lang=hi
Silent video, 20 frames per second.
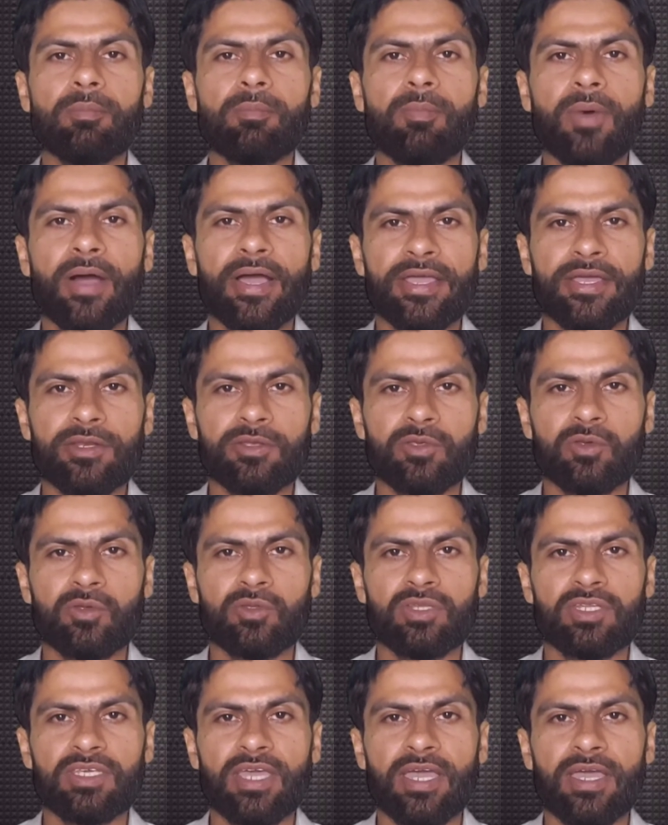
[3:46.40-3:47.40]
बायर की
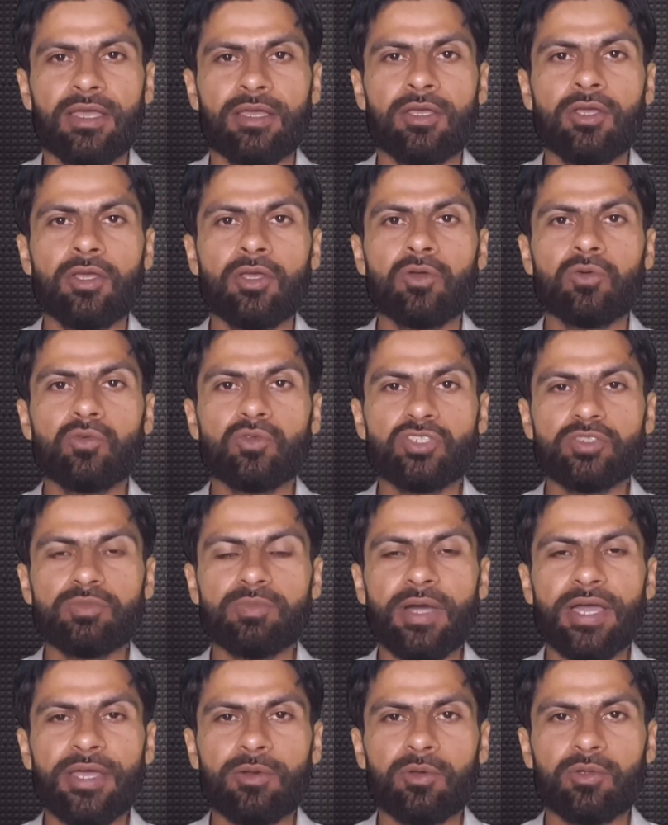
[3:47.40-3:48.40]
होती है कुछ
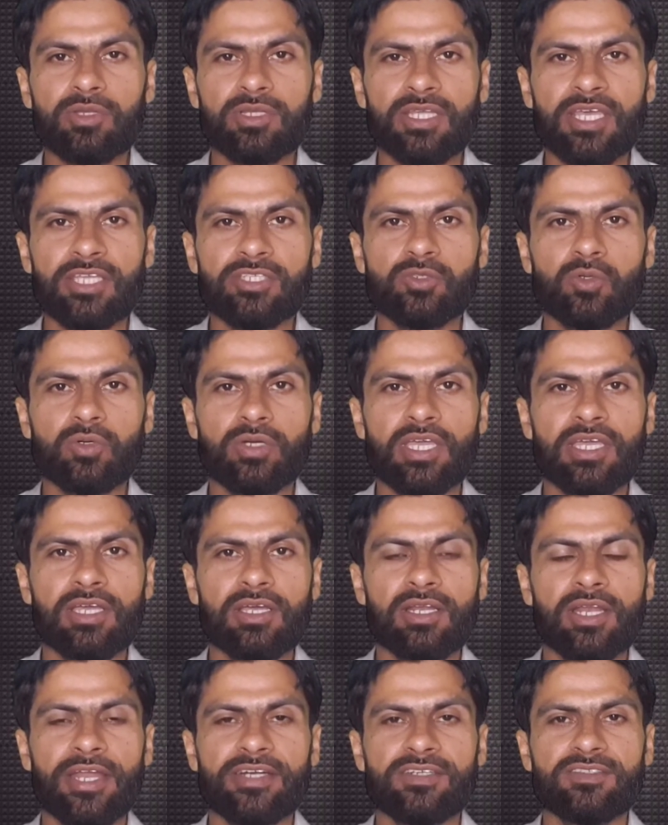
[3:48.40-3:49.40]
बायर होते हैं जो कि
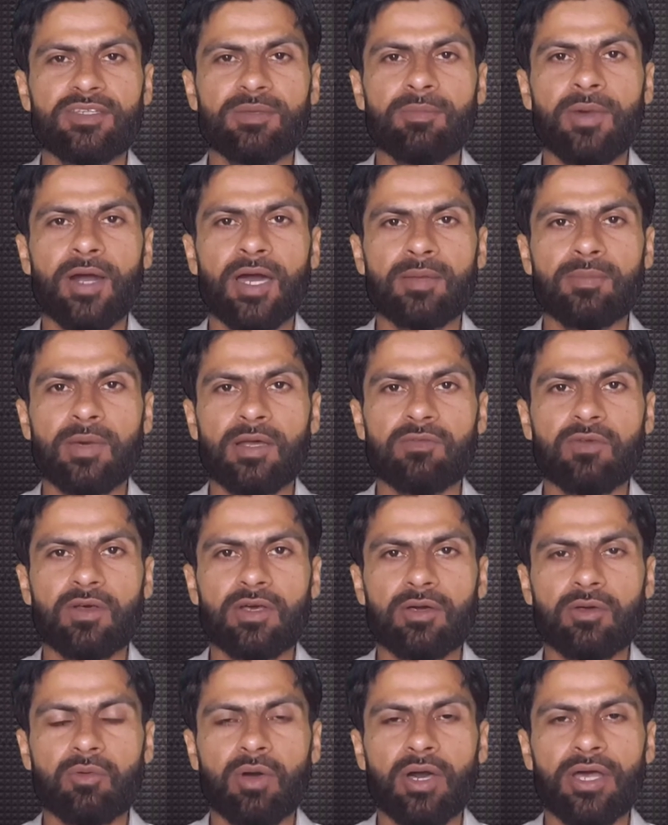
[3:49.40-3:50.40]
क्लाइंट से बार बार
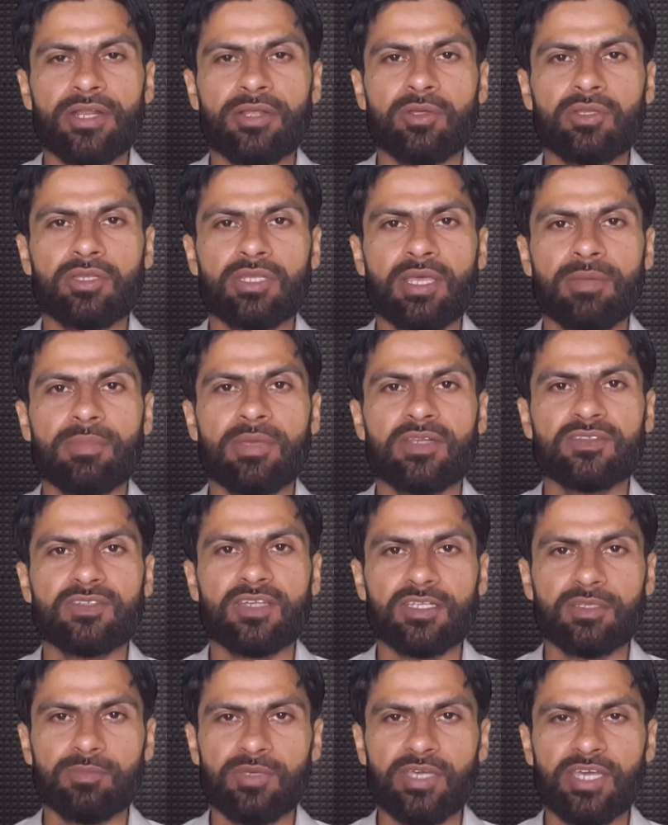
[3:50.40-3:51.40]
वर्क करवा रहे होते हैं मेरे
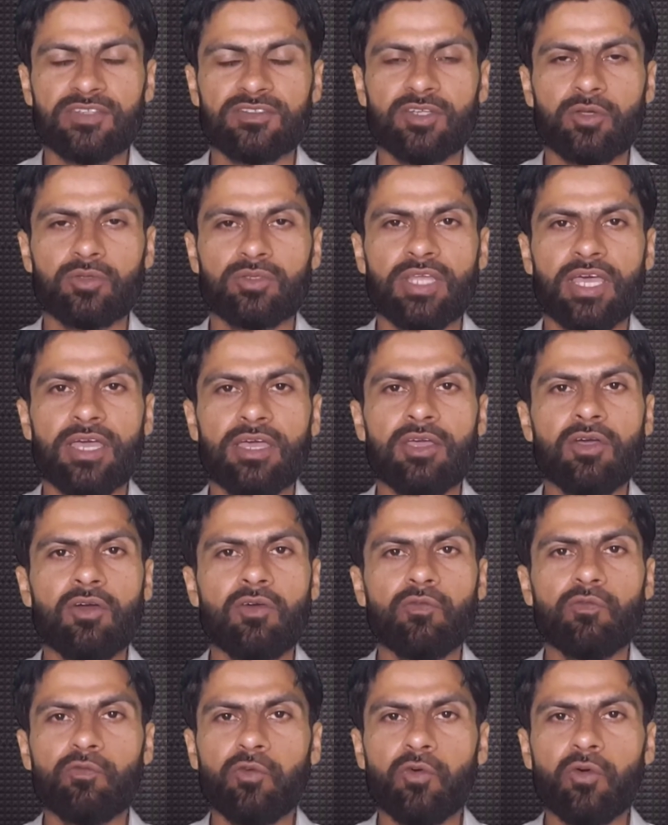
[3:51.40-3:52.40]
साथ भी ऐसा होता है
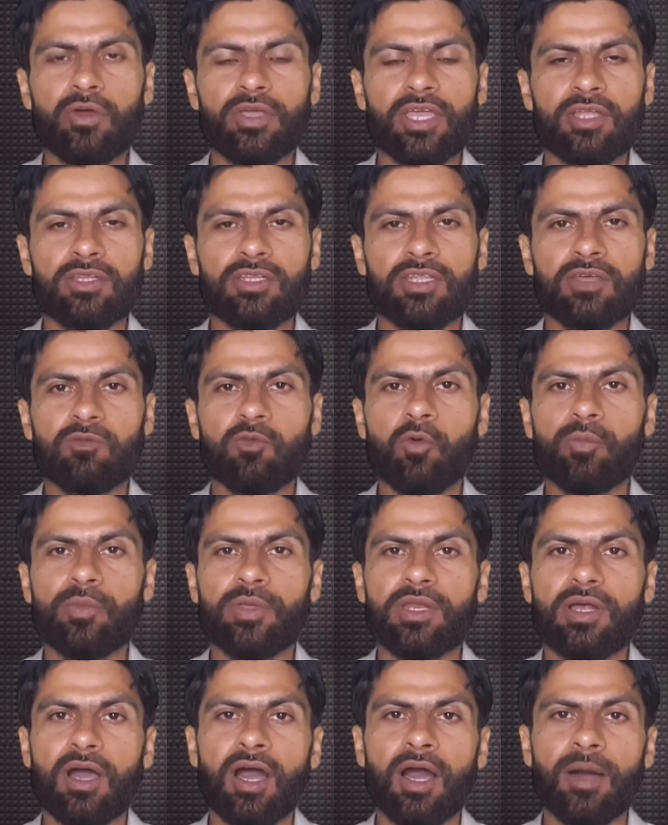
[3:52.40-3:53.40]
वो क्या होता है वो
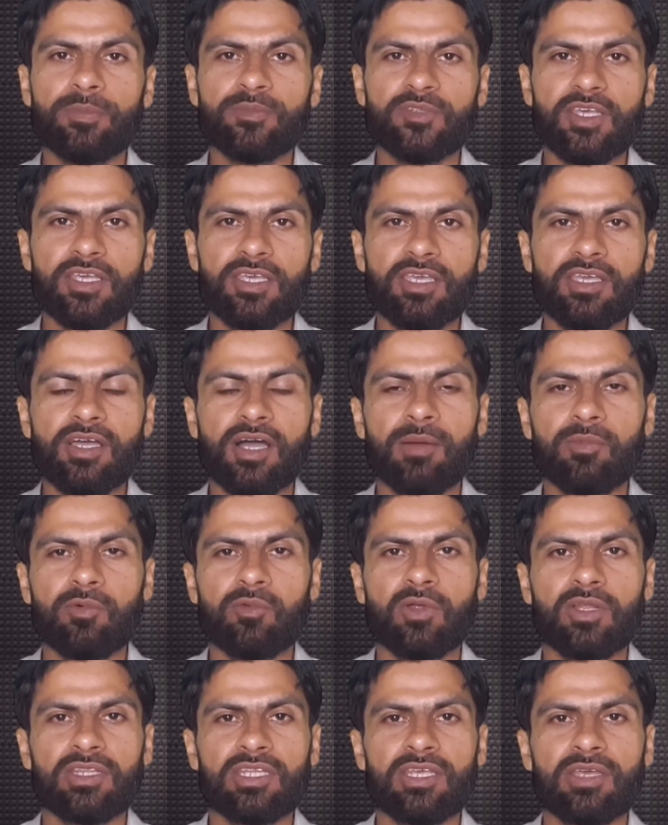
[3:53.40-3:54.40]
फिर आपसे ही काम
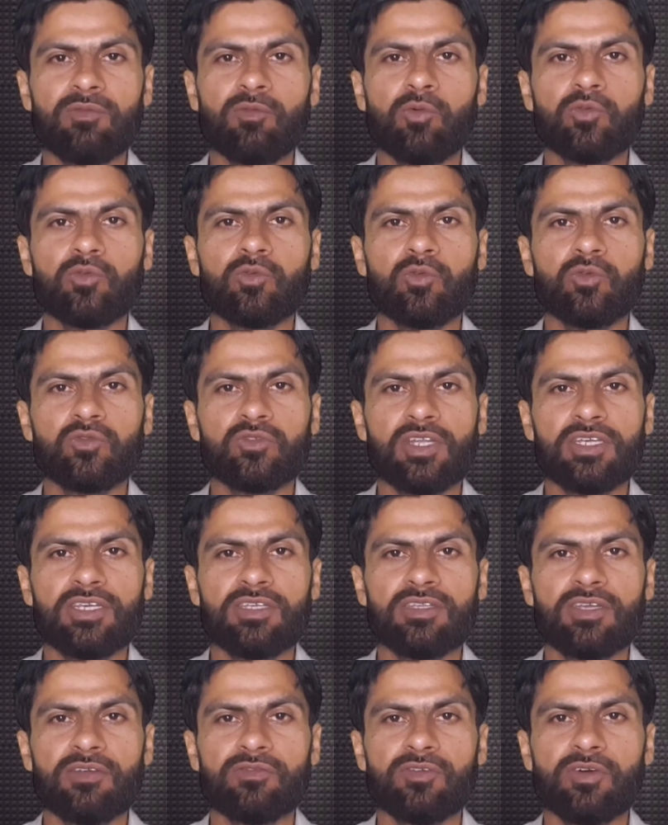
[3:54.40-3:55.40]
करवाते हैं वो दूसरे की
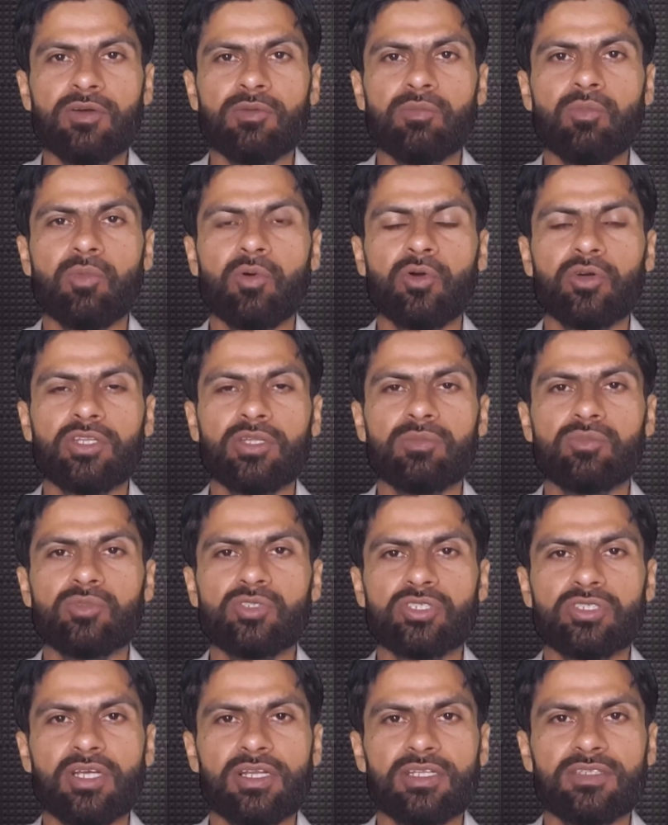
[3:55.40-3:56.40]
तरफ बहुत
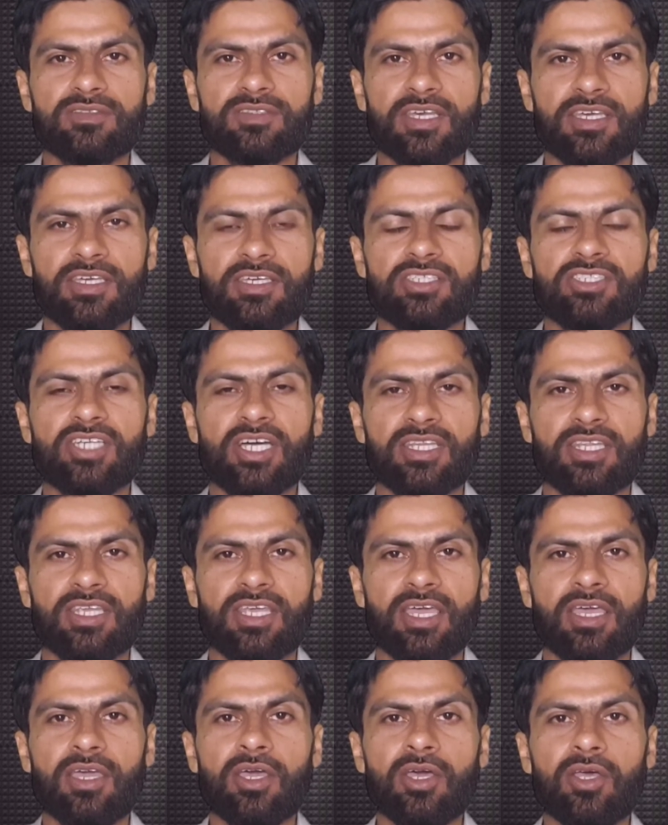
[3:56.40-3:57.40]
मुश्किल से ही जाते
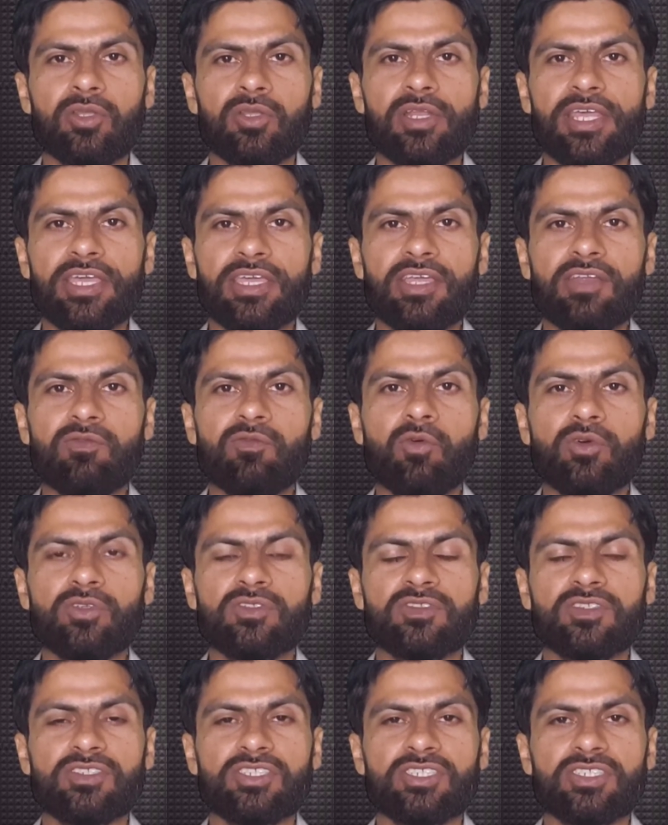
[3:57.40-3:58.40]
हैं तो लेकिन वो
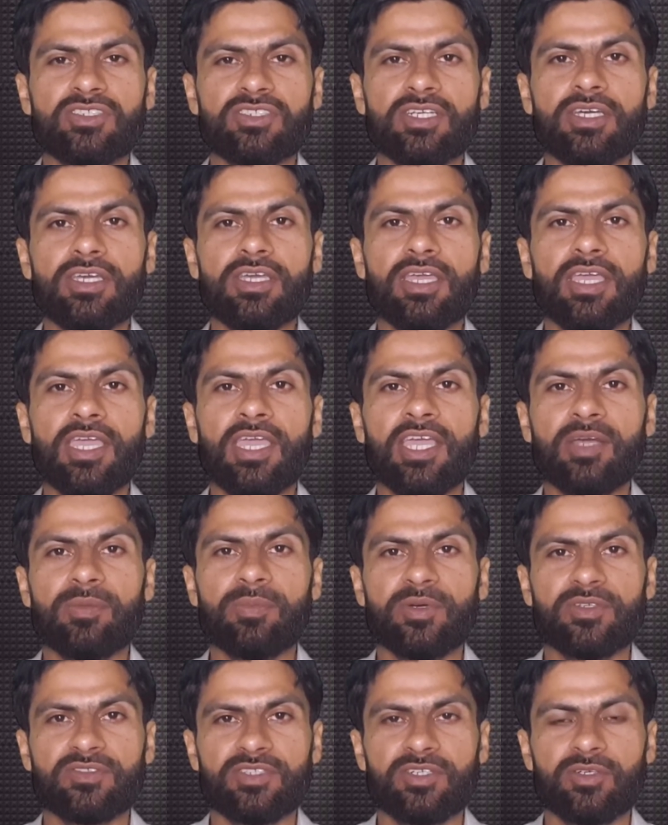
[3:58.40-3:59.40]
जस्ट एक
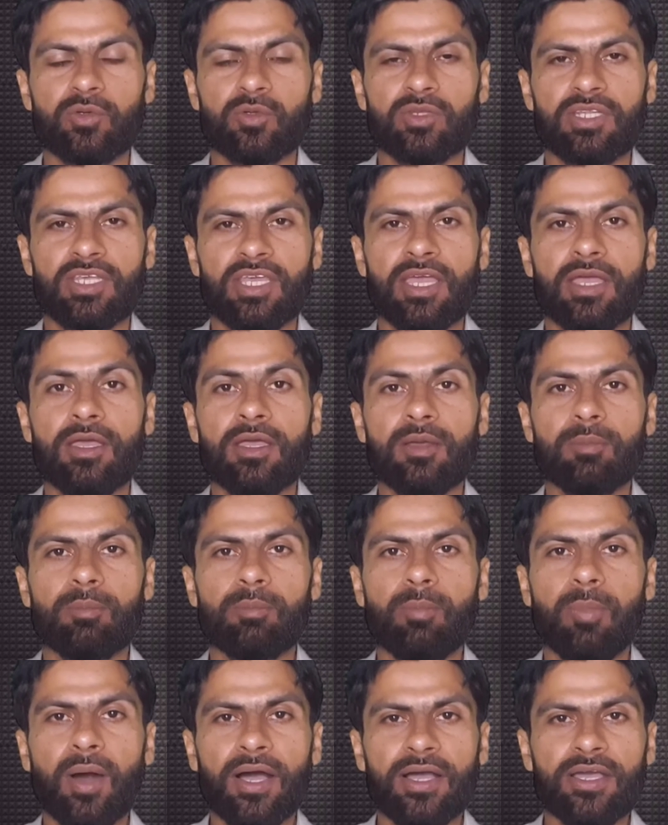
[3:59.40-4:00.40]
परसेंट होते हैं
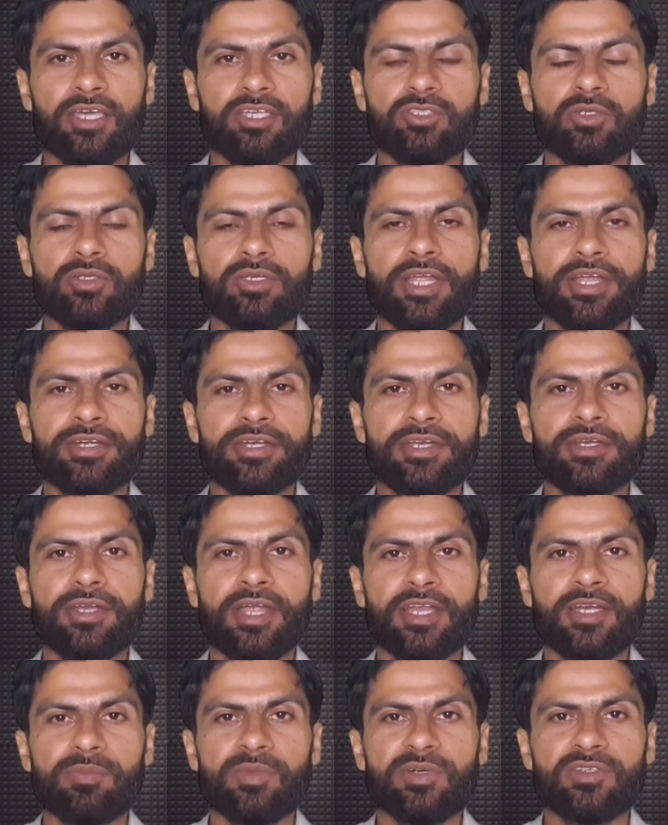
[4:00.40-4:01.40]
बाकी जो नाइन्टी
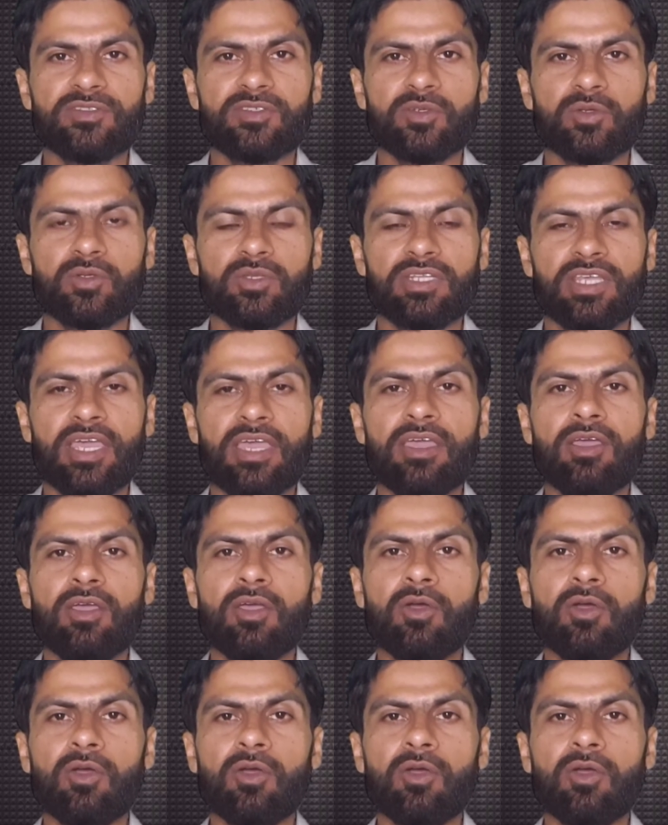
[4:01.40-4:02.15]
नाइन परसेंट होते हैं